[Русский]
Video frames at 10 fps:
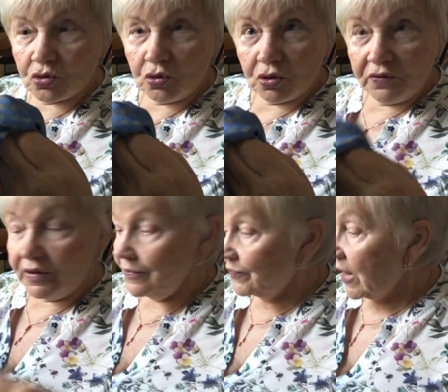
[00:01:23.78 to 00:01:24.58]
он
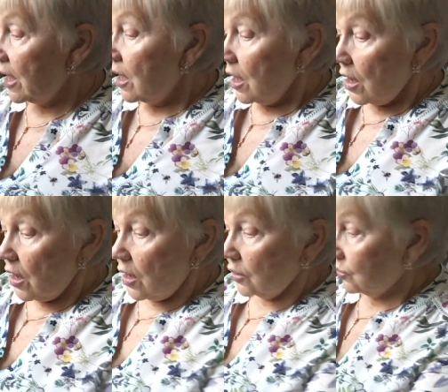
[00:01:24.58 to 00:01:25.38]
шелковый,
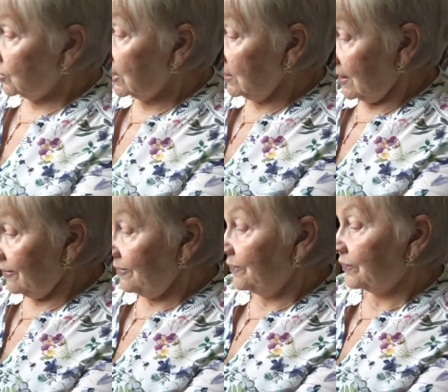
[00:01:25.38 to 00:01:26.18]
а, то
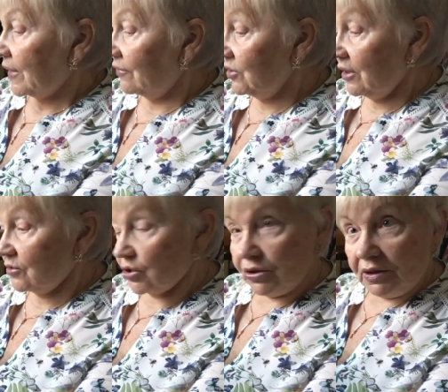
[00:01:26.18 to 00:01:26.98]
тогда вы
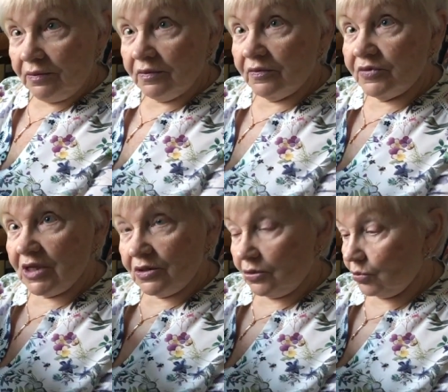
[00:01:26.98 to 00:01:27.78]
должны
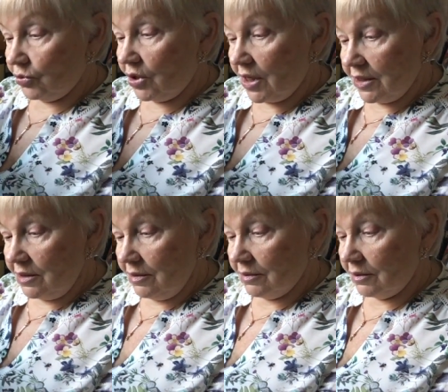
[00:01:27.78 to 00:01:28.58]
взять эту
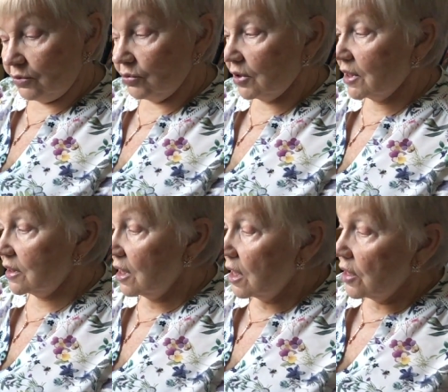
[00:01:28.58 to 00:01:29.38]
ткань, эту ткань
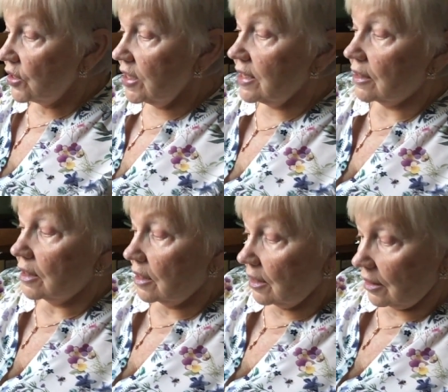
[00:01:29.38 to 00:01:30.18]
и
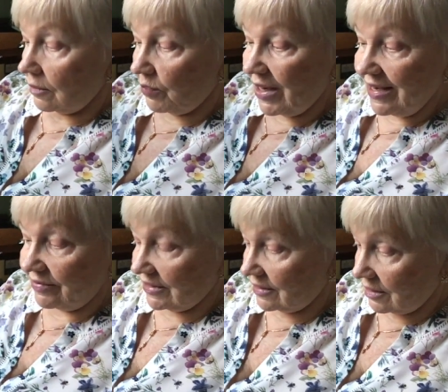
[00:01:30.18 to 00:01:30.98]
по
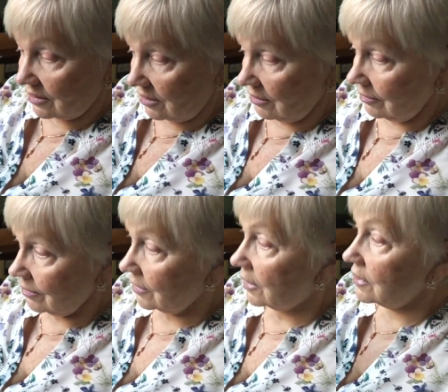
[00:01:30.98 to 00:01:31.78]
левой стороне
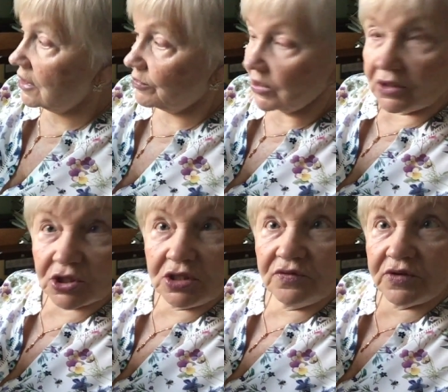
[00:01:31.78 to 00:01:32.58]
к ней
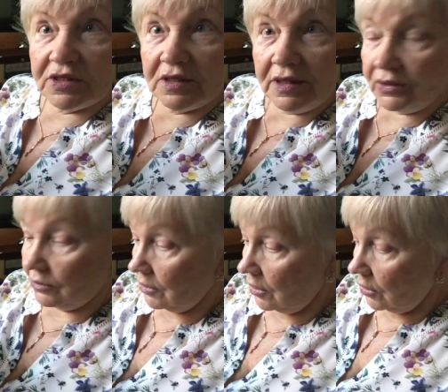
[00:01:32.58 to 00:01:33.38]
приложить фрезелин.
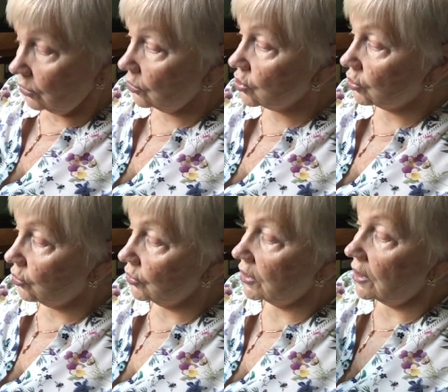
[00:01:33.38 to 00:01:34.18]
Тоже
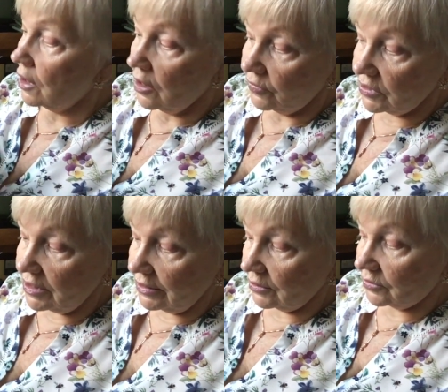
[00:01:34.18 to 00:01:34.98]
тонкий.
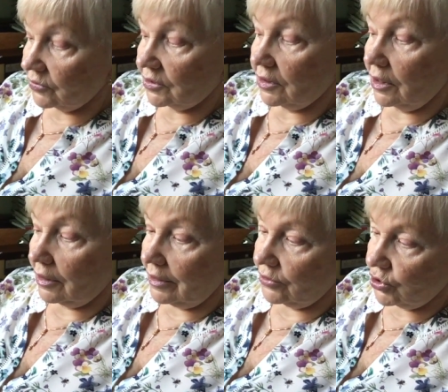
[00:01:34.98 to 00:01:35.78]
Фрезелин это вот такая
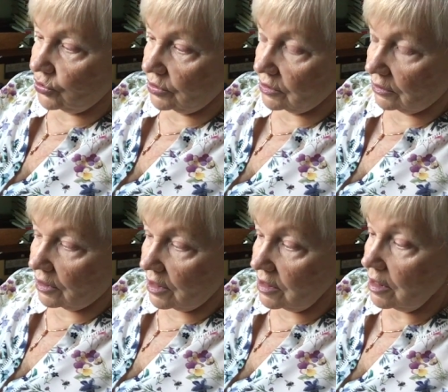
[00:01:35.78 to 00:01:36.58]
клеящаяся
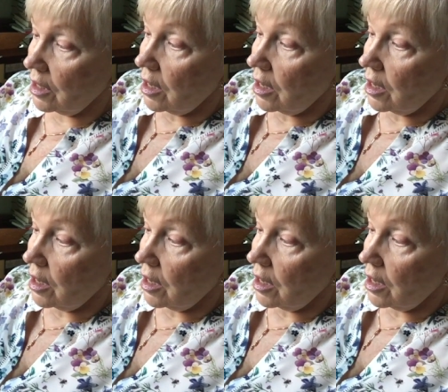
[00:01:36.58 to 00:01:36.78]
ткань.